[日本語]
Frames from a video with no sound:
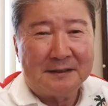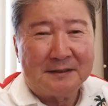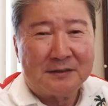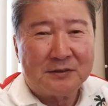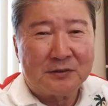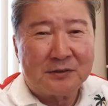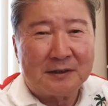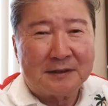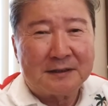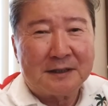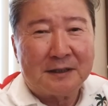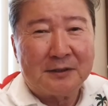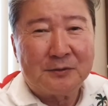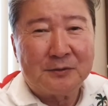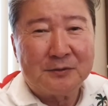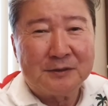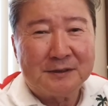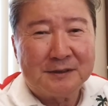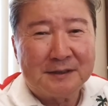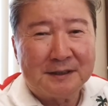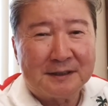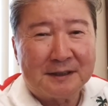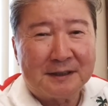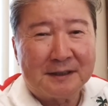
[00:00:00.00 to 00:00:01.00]
ちょっと参考
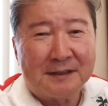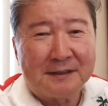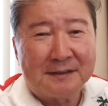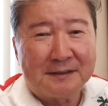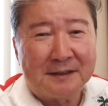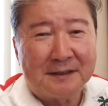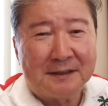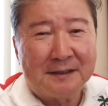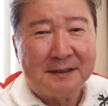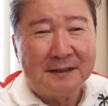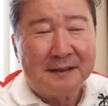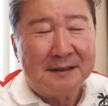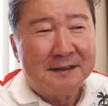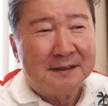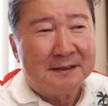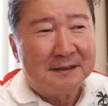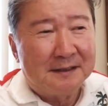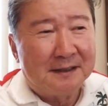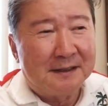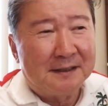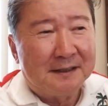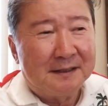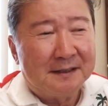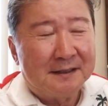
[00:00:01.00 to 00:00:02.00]
にしていただいて、
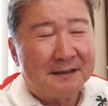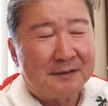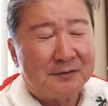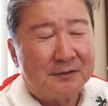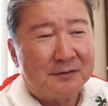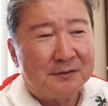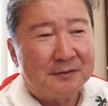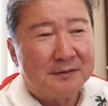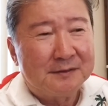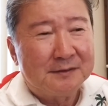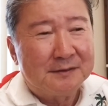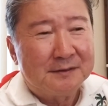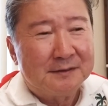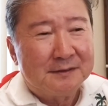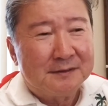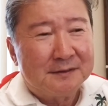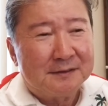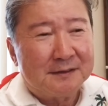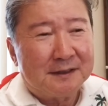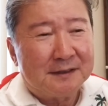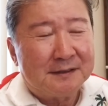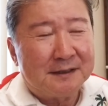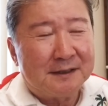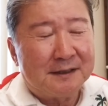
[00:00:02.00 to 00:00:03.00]
ね、
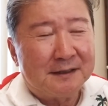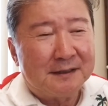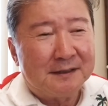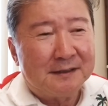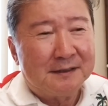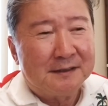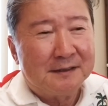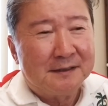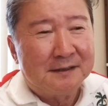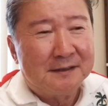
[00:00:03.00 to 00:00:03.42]
だって、